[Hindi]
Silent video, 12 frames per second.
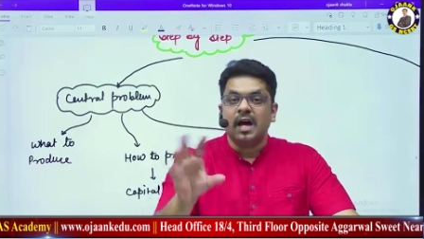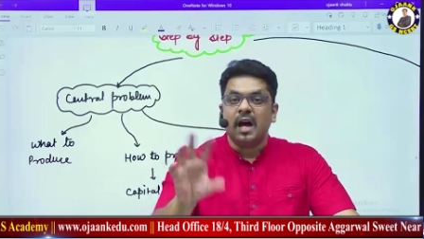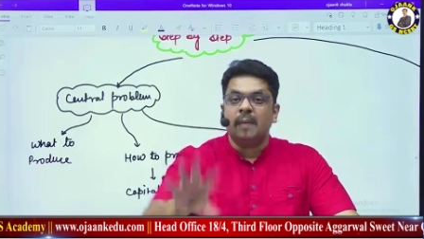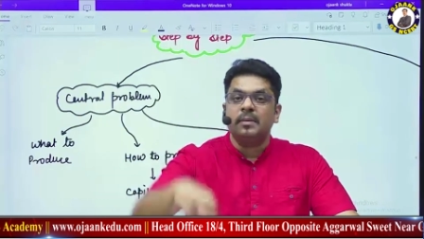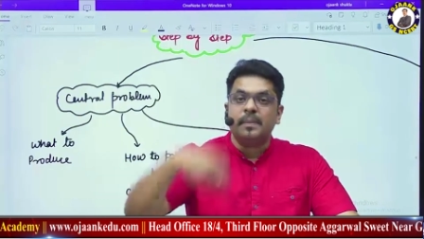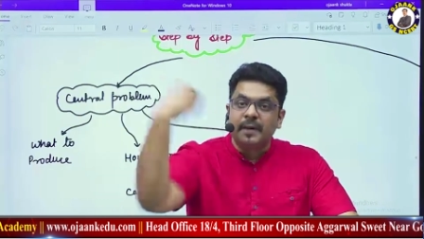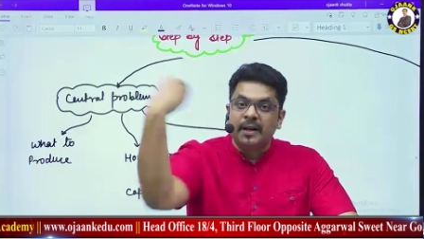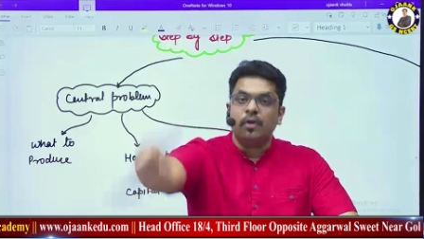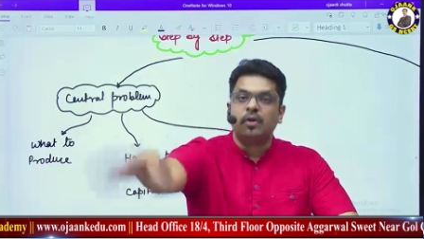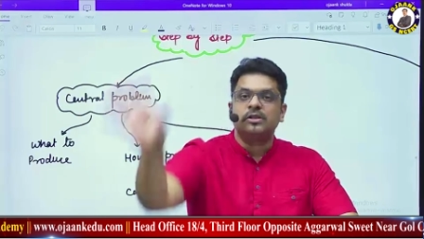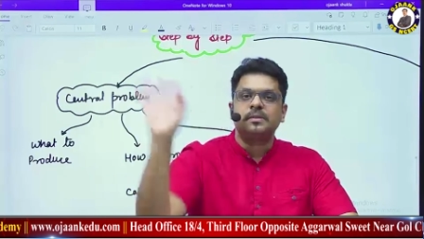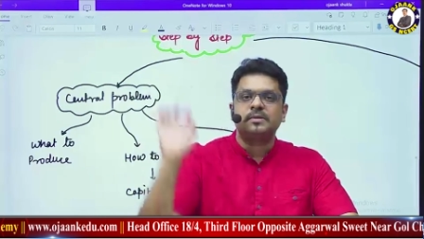हमने पीढ़ियों
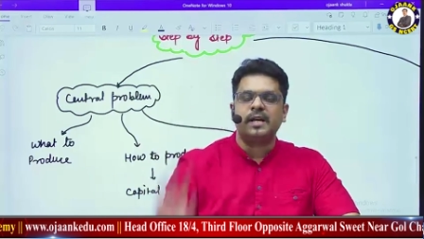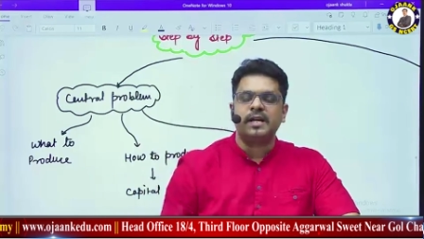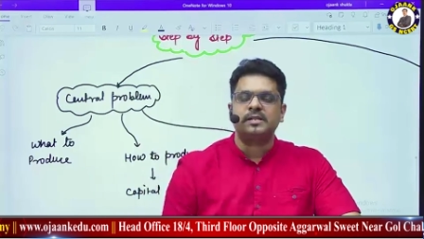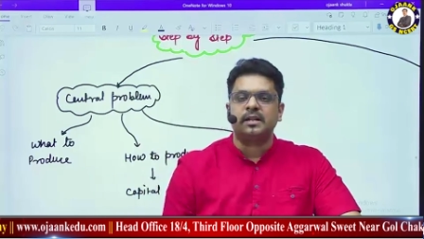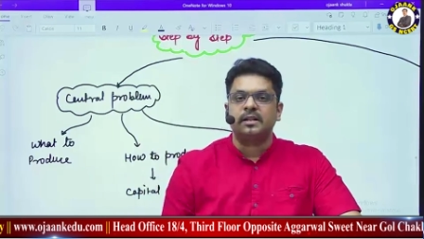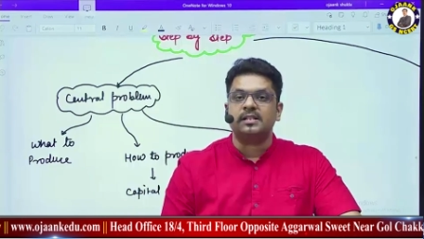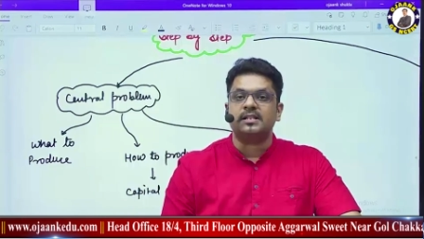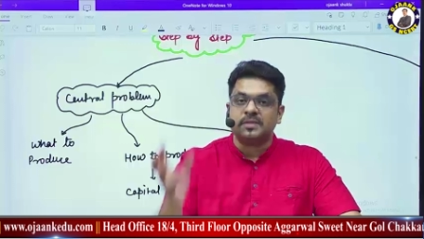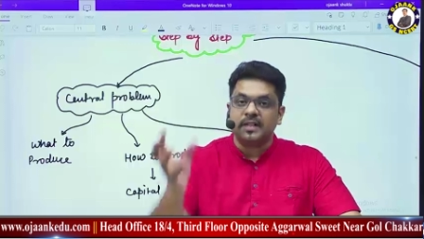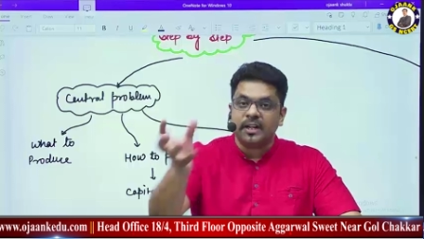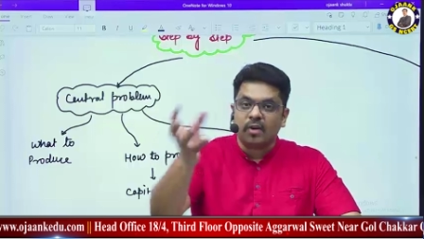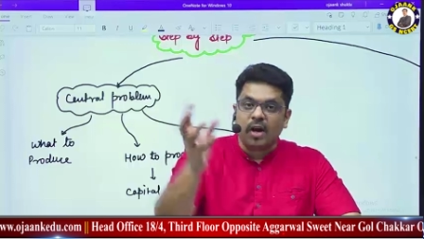को सब्सिडाइज कर दिया
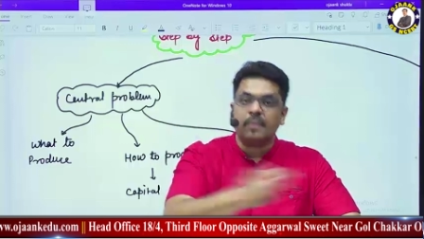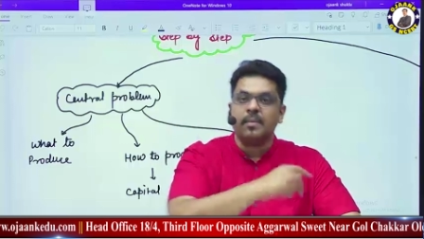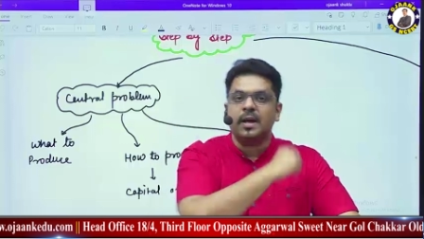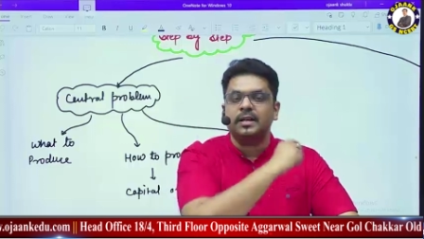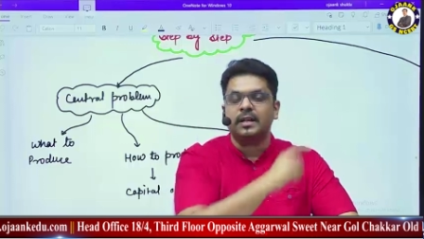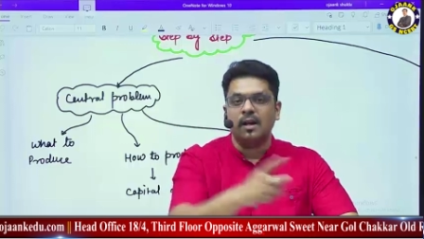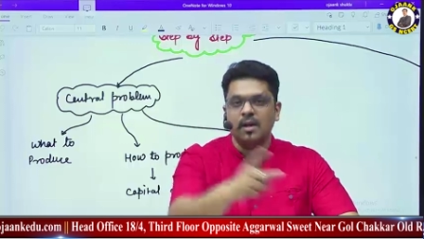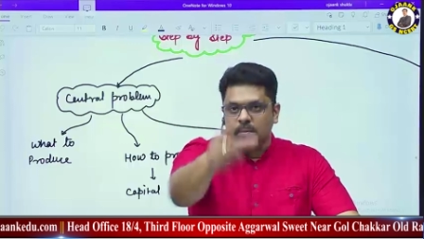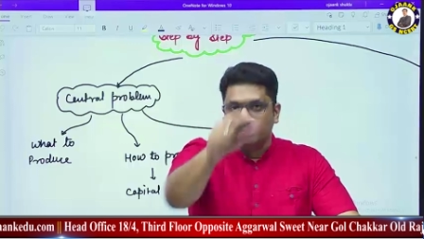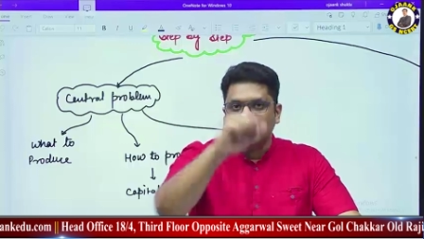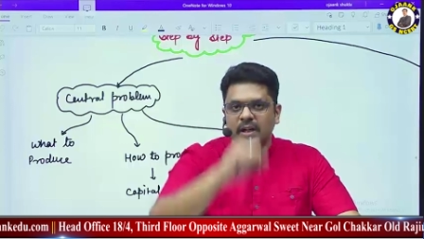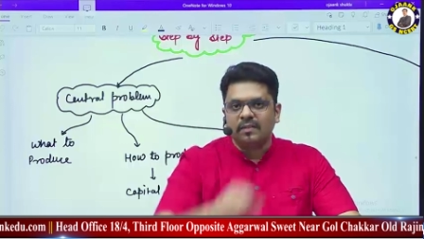सब्सिडी को हक मान लिया
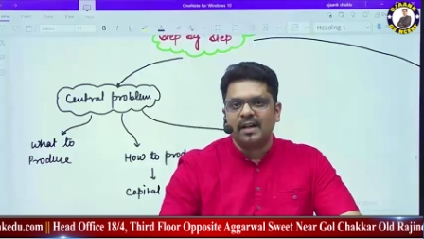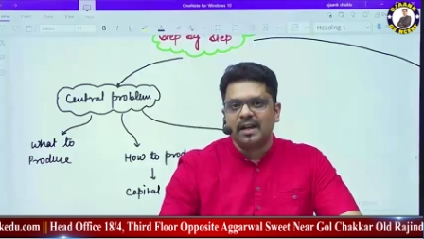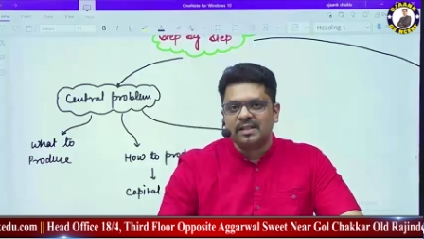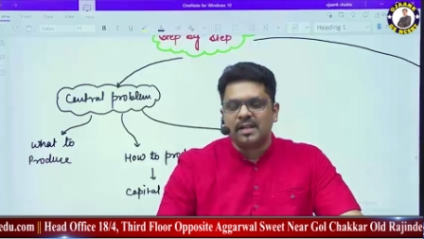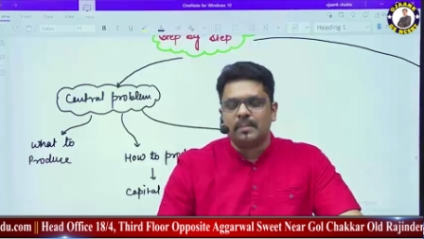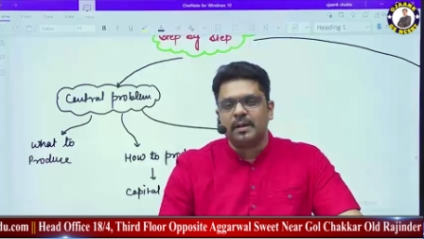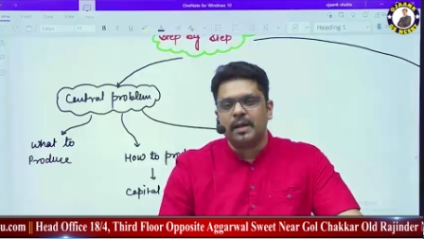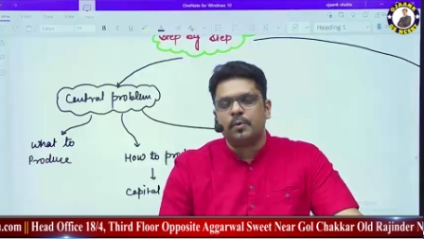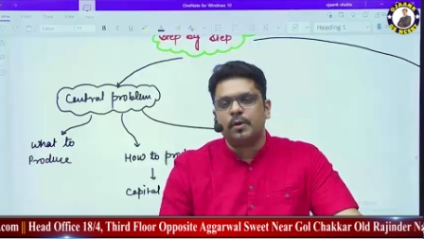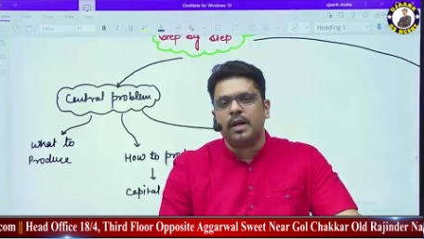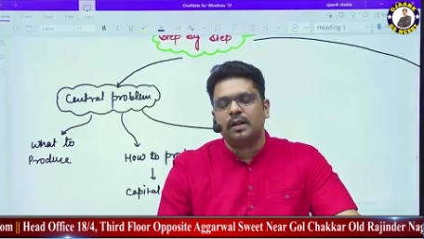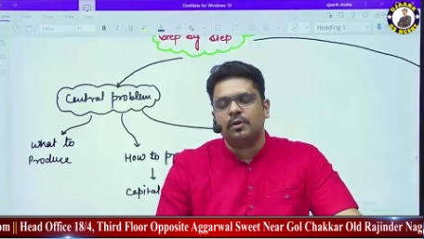बुलेट वाला एग्जाम्पल
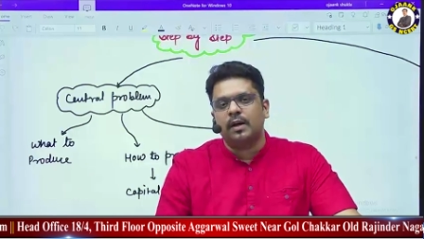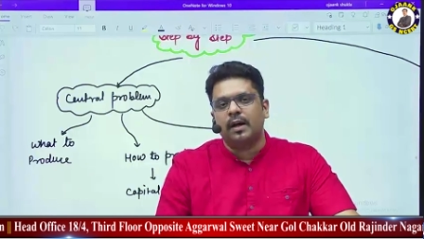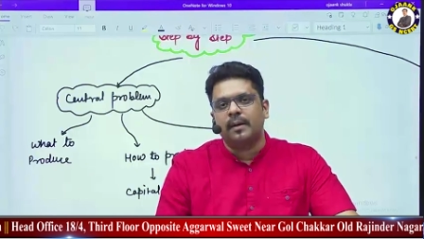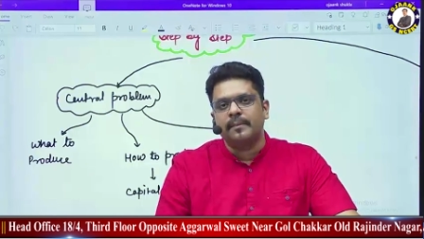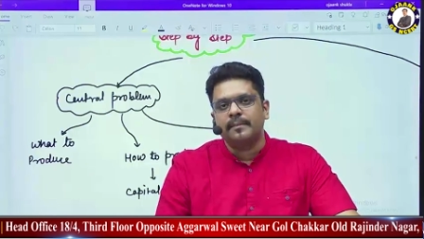आपको याद होगा